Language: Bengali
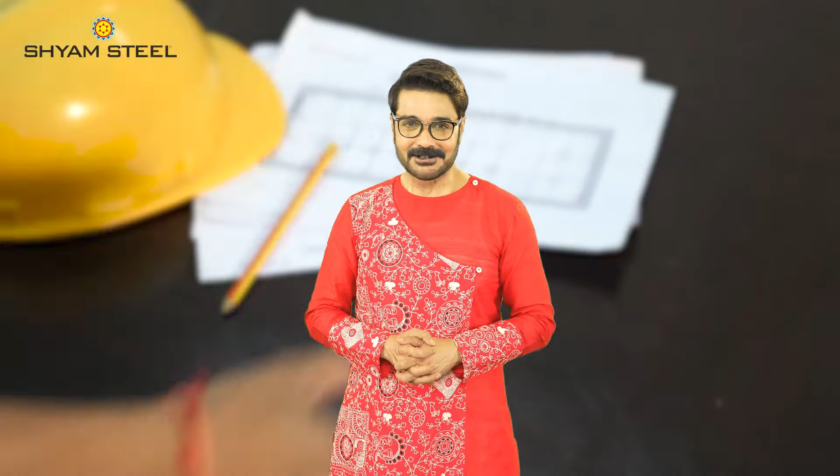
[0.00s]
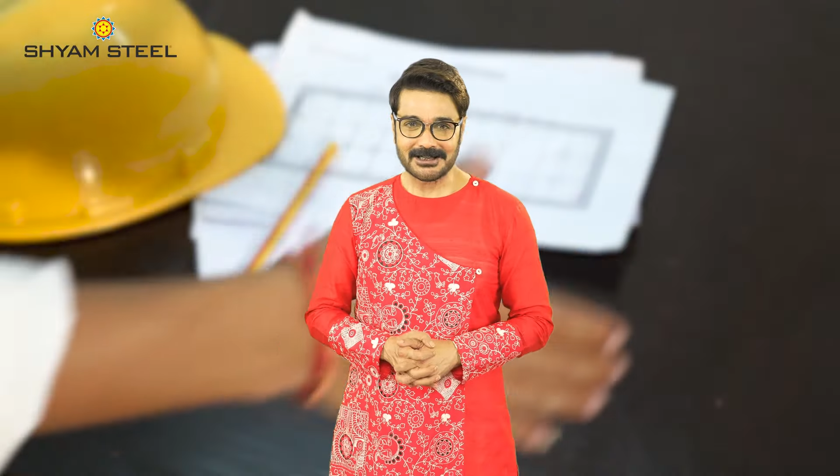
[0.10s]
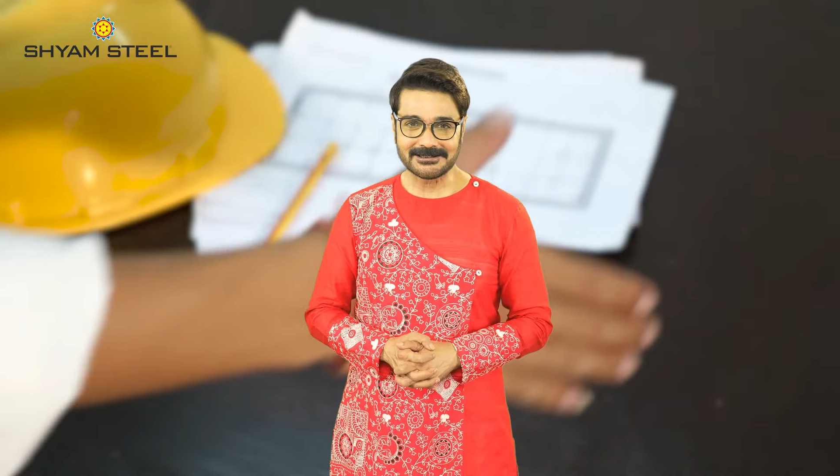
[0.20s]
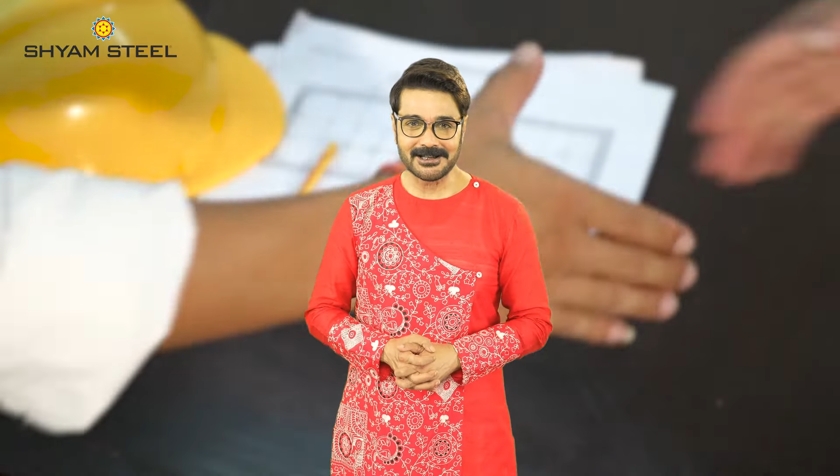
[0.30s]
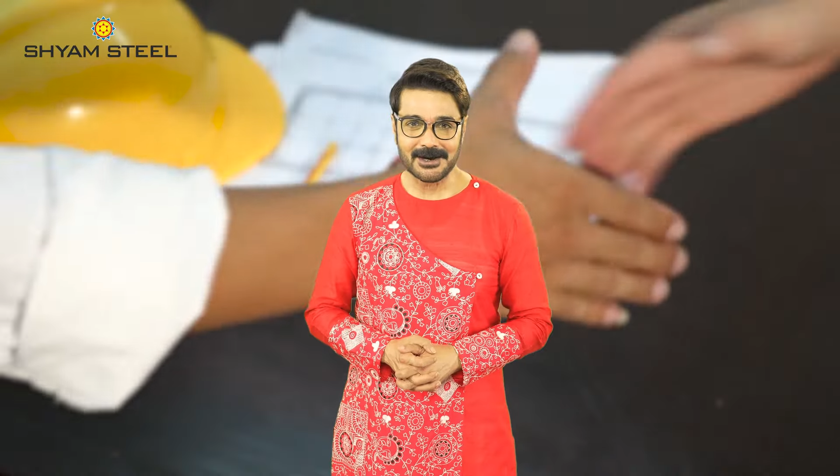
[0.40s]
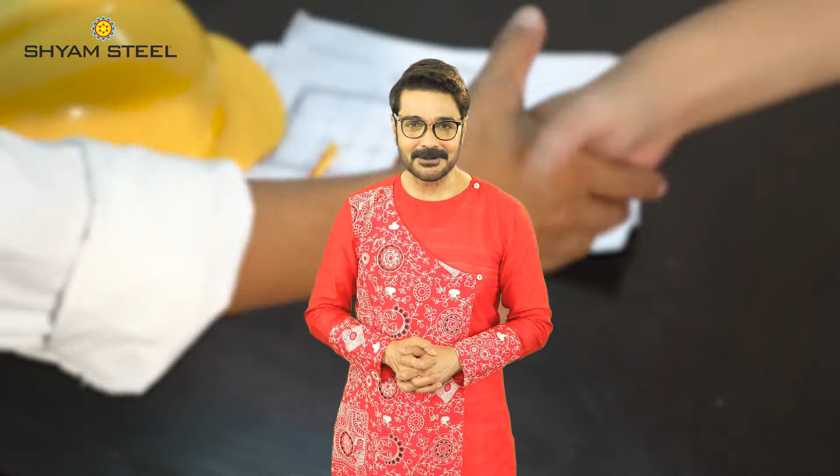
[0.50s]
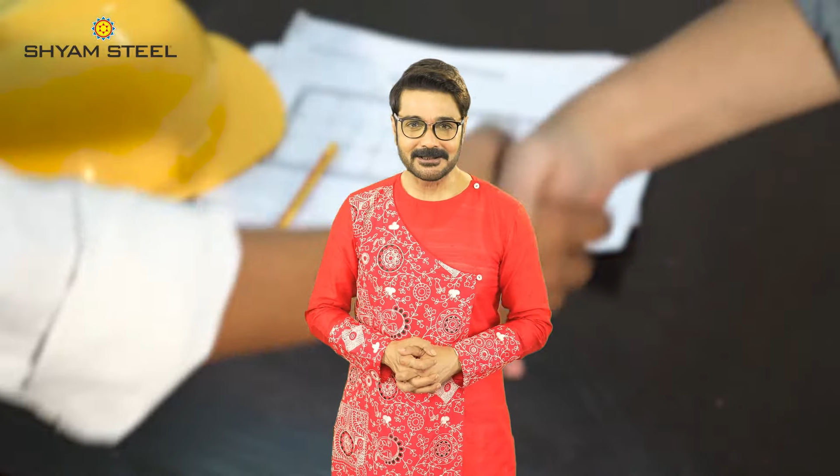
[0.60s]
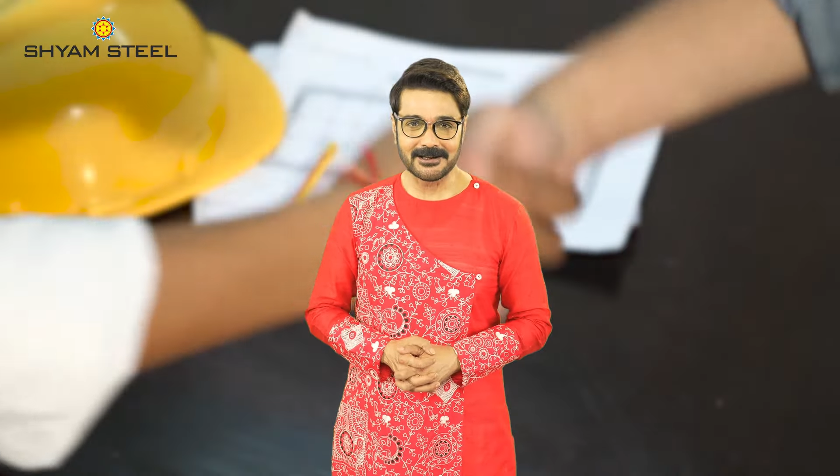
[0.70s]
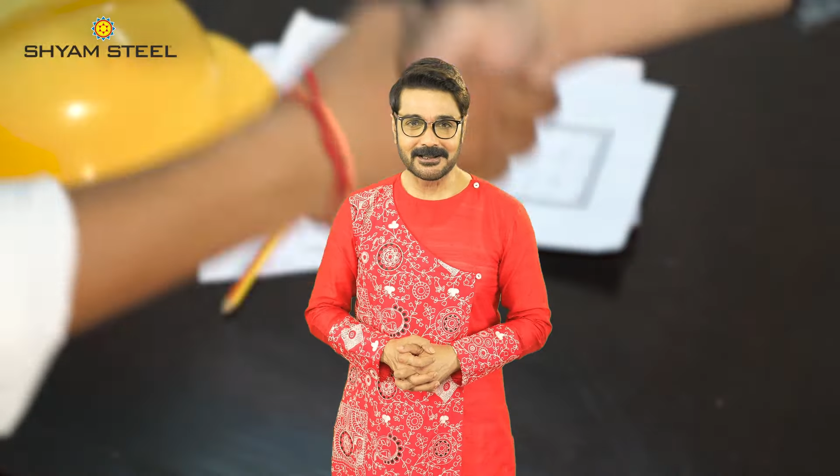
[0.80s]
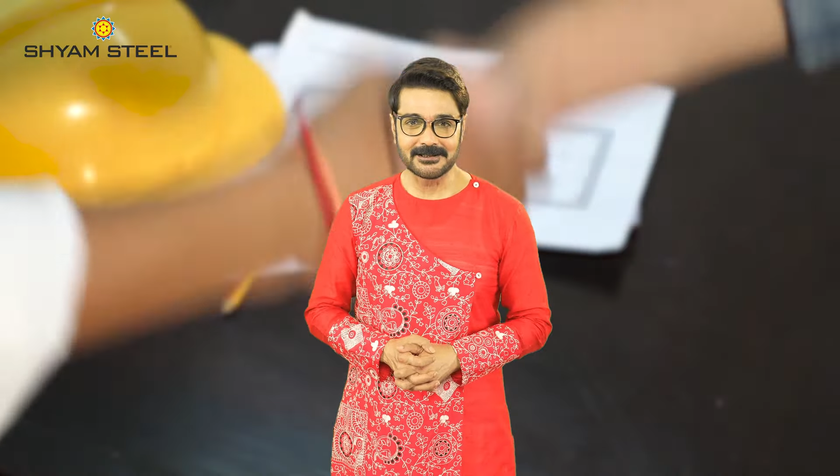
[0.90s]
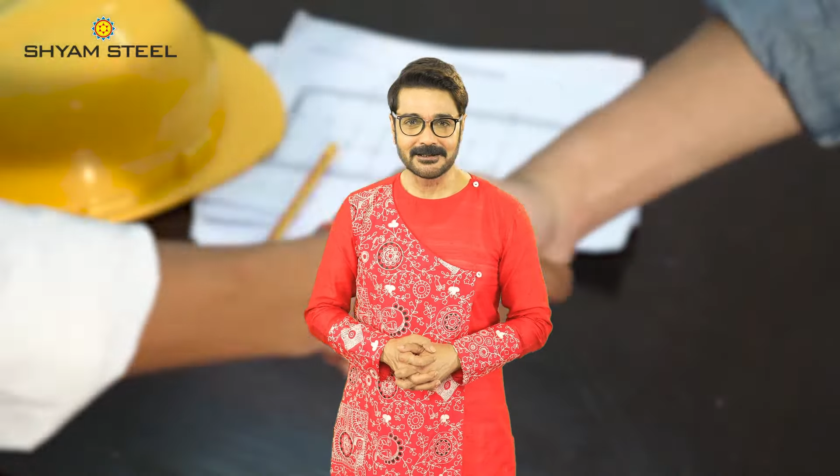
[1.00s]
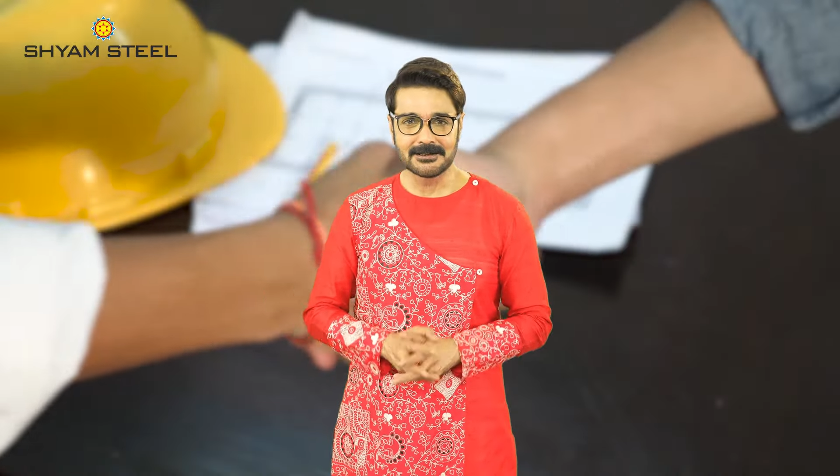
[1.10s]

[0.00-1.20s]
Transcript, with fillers: সাথে আমাদের এই